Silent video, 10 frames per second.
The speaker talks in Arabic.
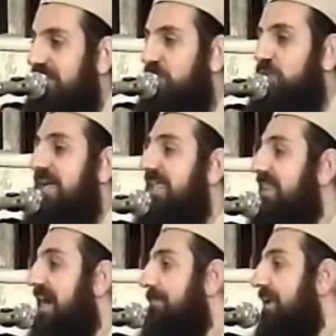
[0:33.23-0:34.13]

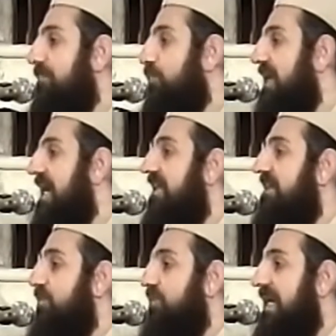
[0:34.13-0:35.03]
وإذا
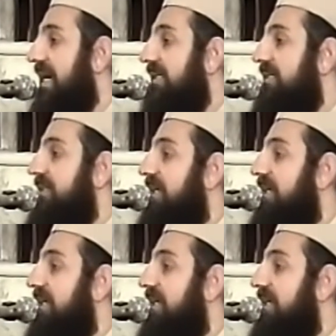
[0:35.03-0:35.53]
بالمنادي ينادي